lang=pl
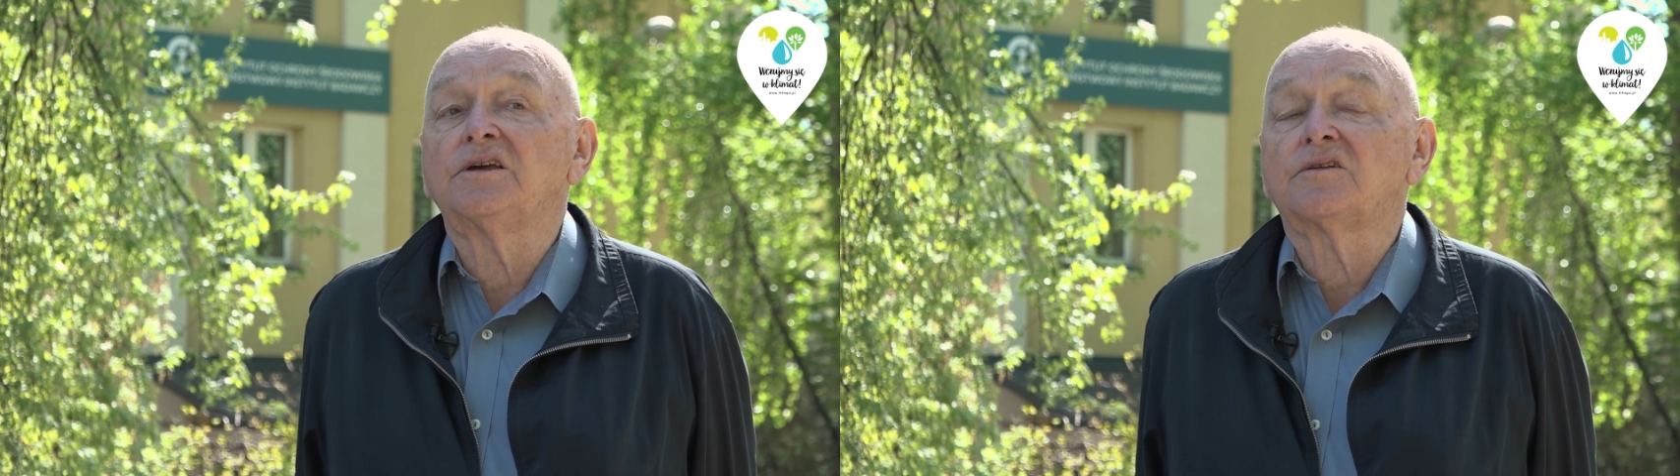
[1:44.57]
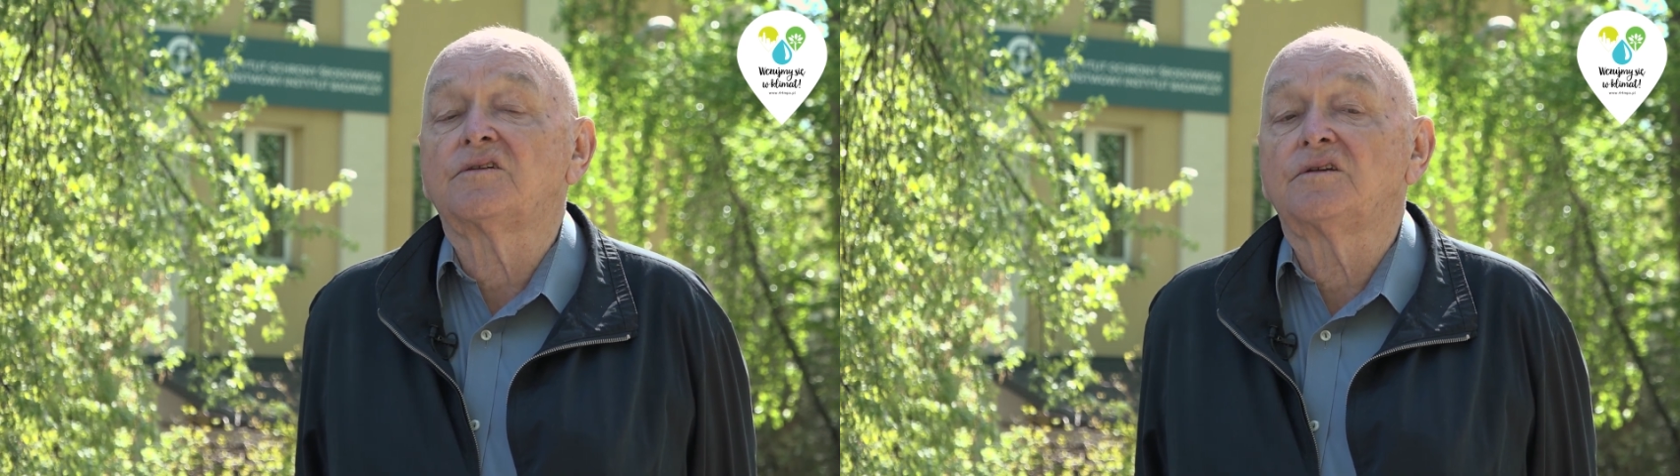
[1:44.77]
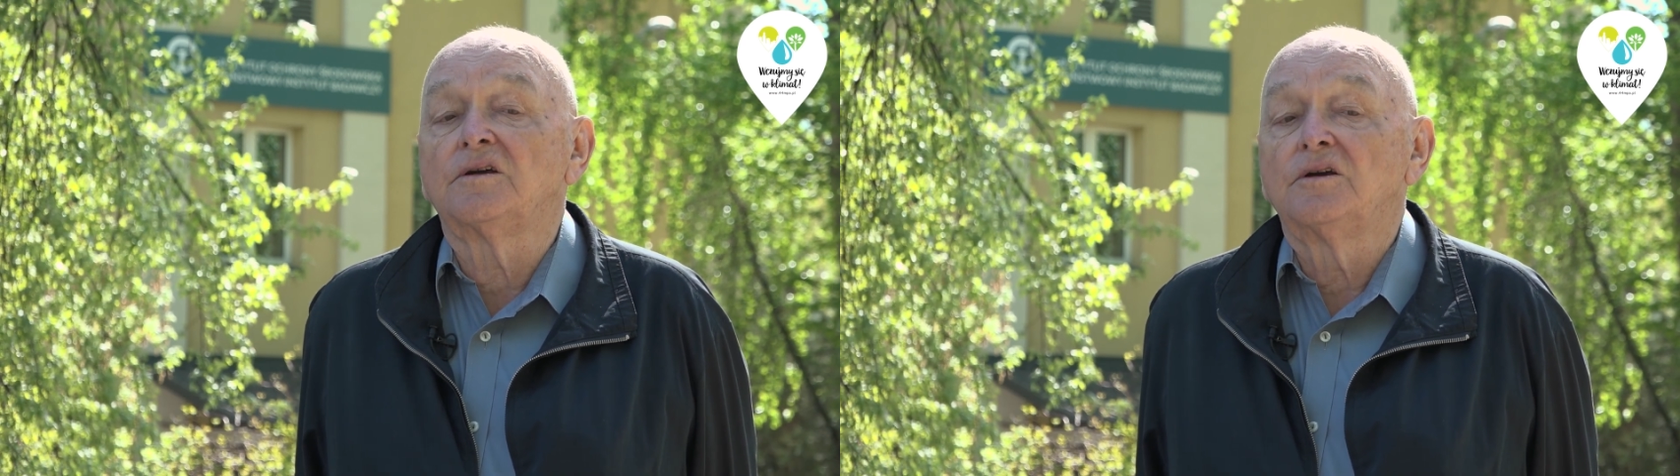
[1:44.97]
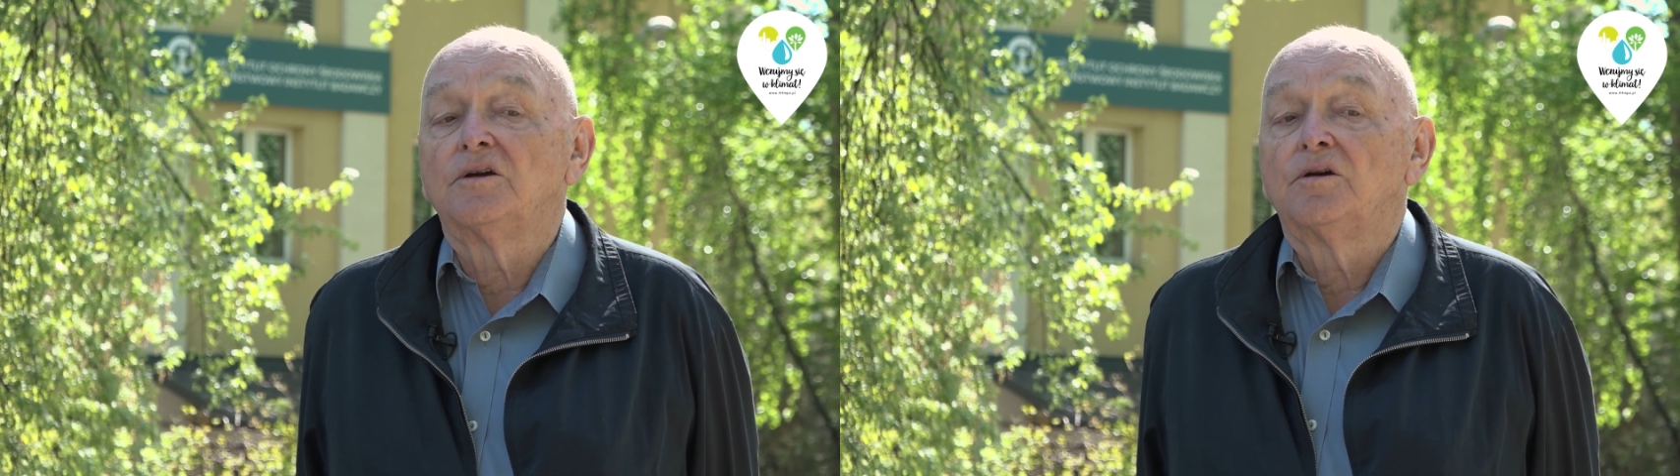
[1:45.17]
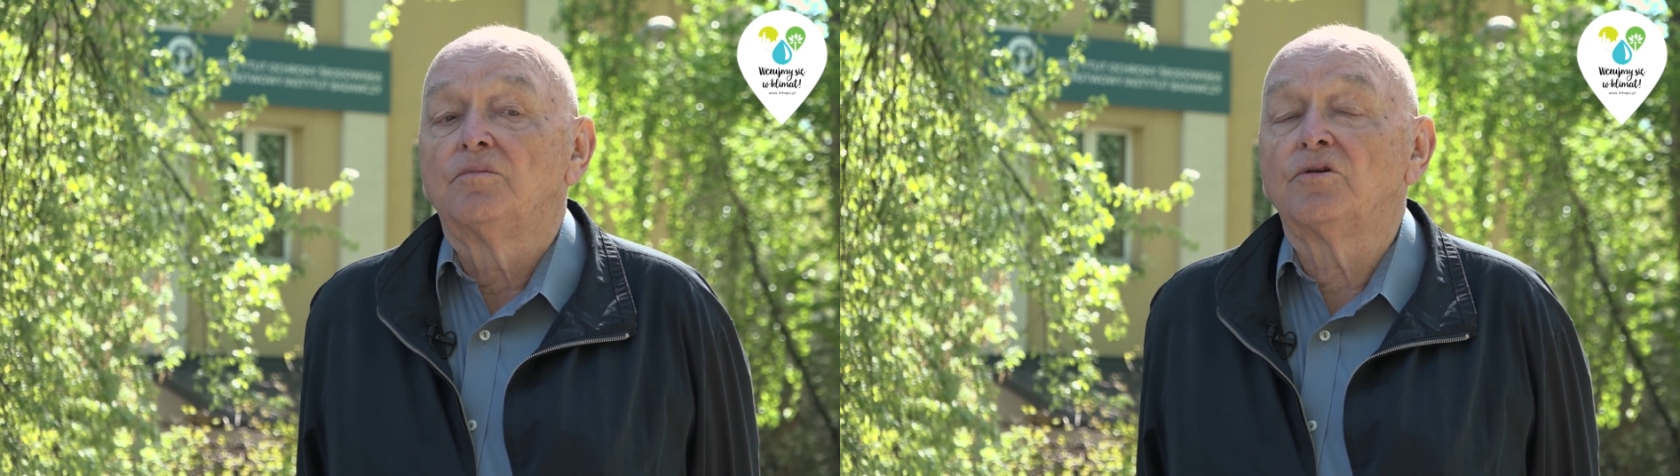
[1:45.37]
jest
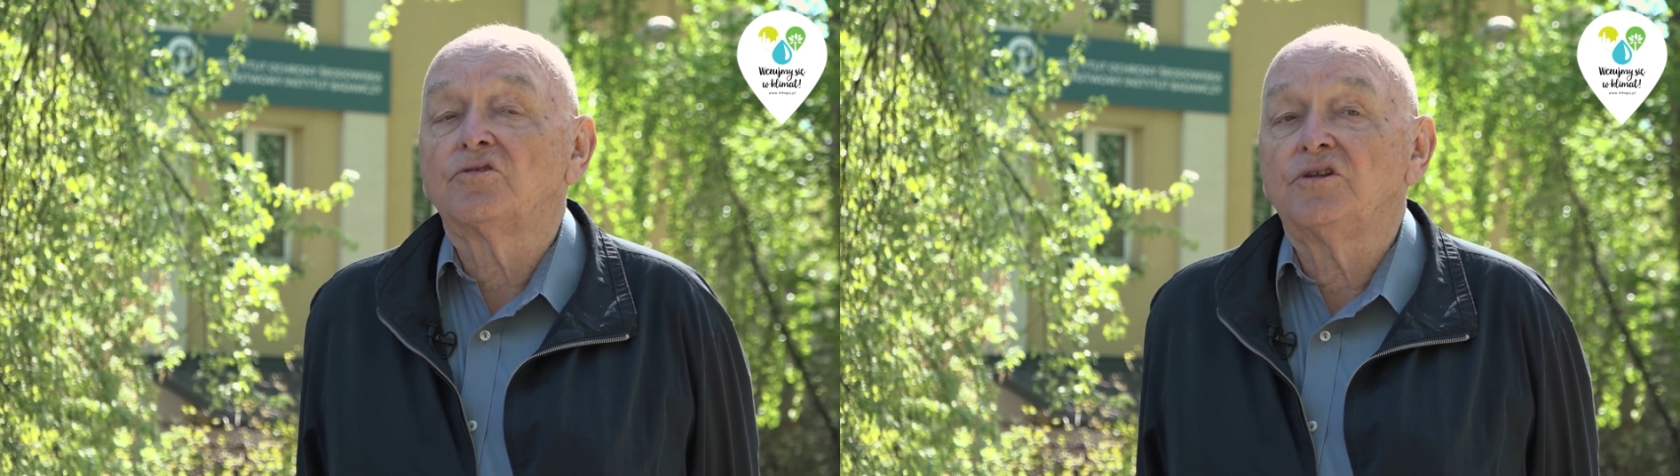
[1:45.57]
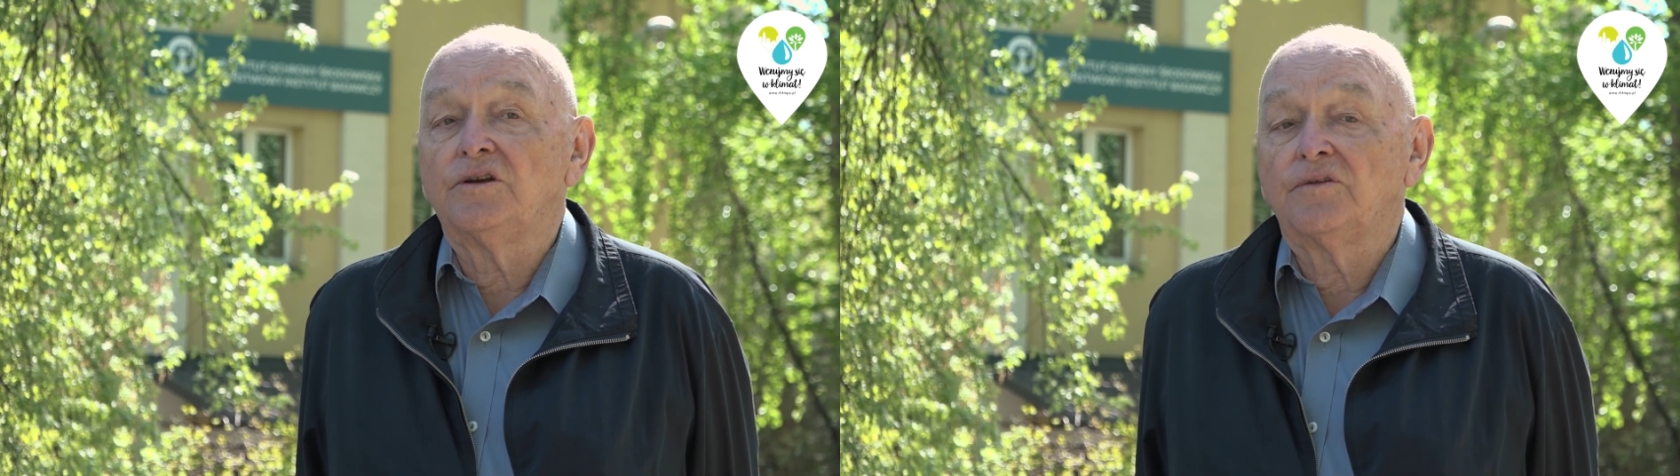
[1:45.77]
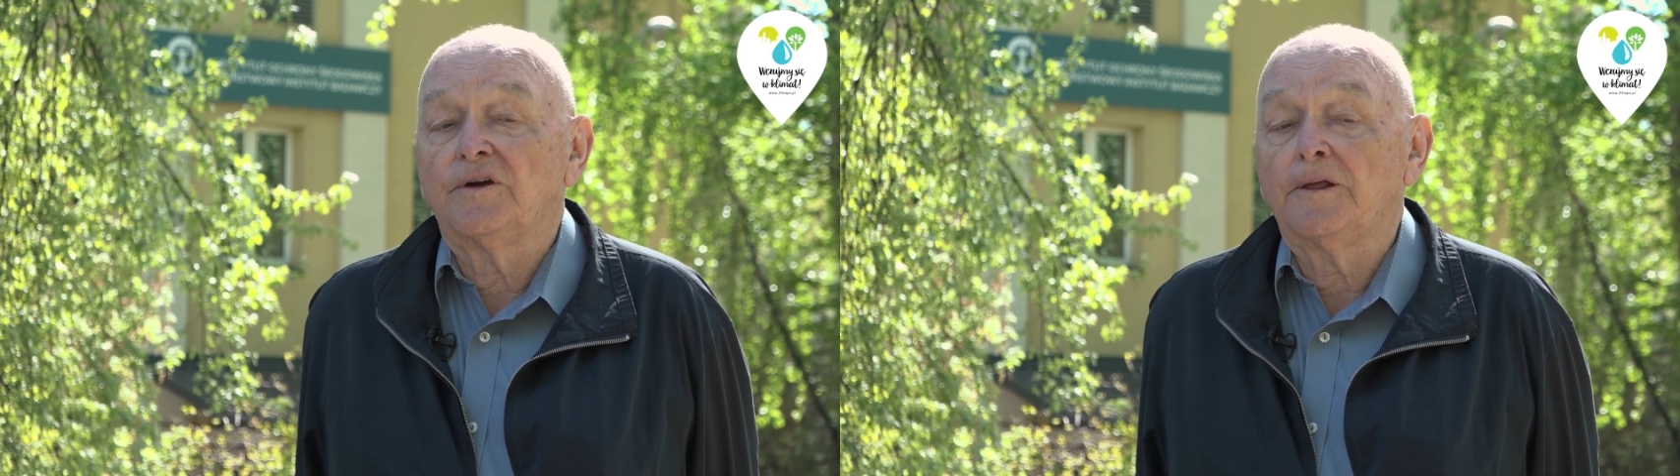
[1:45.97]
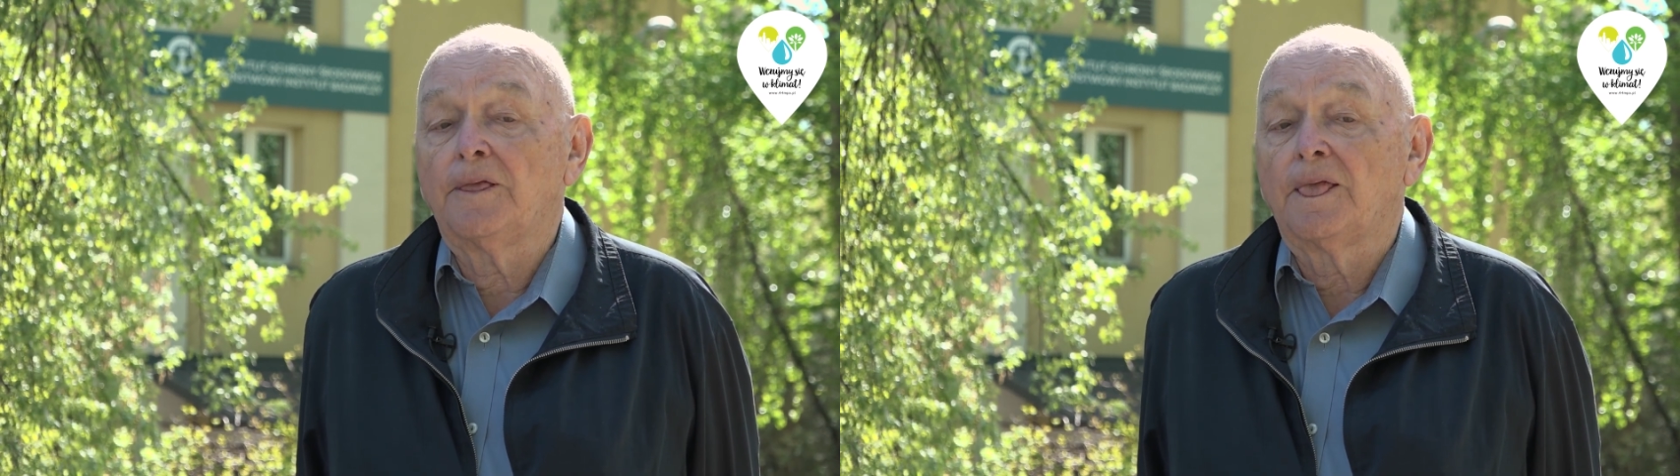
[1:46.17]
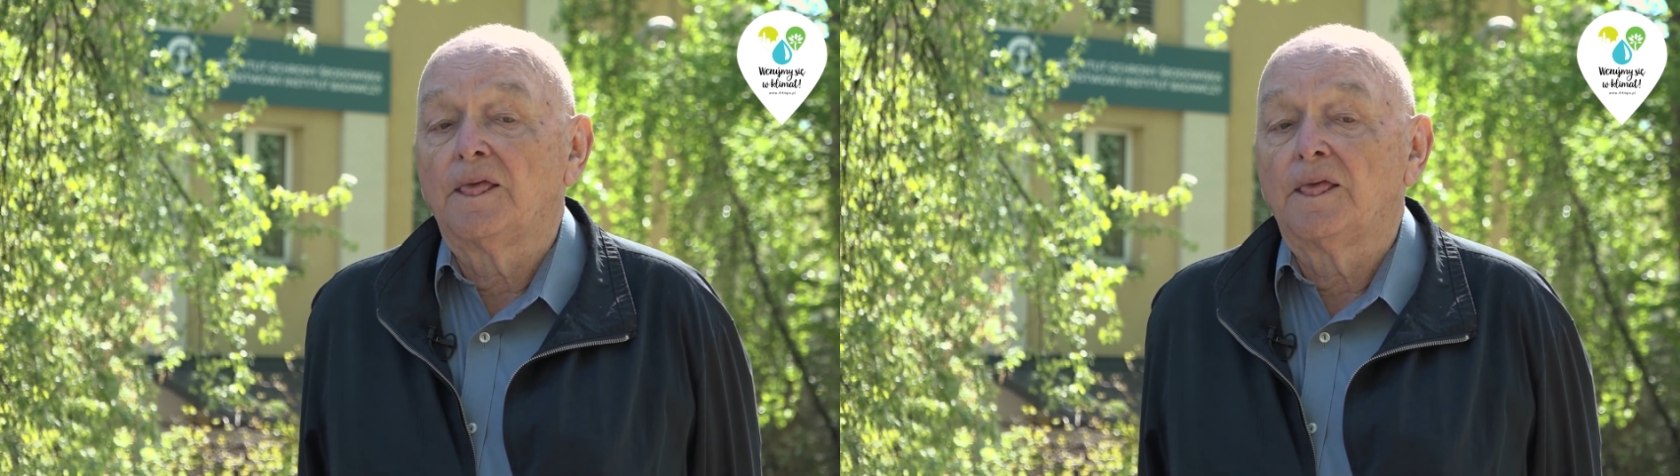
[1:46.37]
możliwe,